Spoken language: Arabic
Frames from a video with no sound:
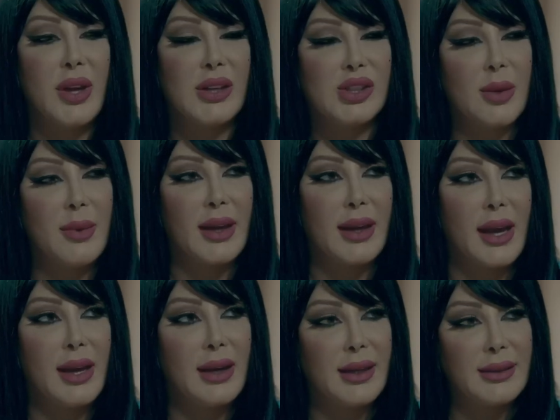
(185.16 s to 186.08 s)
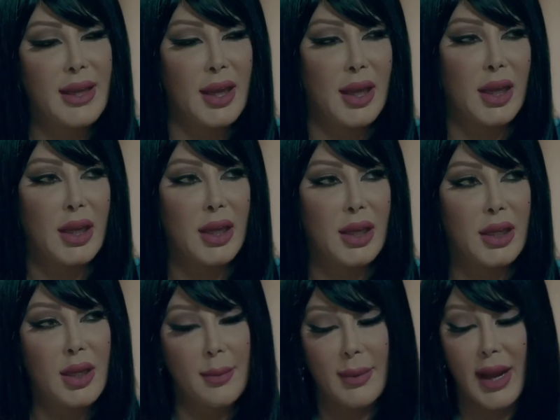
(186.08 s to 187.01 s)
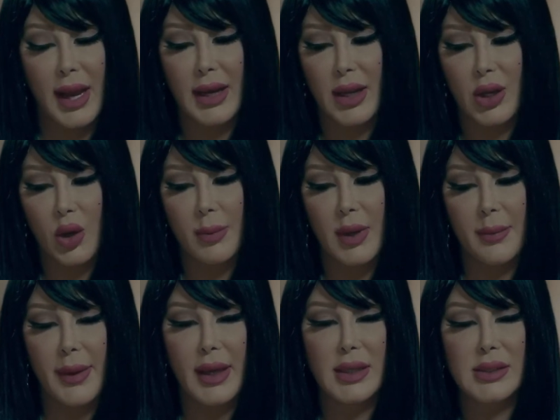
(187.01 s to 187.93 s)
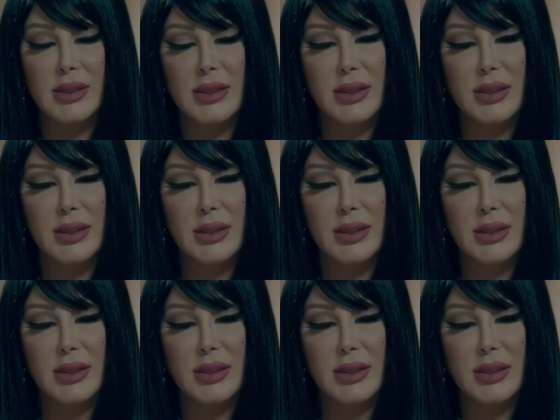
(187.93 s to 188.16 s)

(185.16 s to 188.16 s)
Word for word: ناوية تجيب لك عيل كده يملى عليكم البيت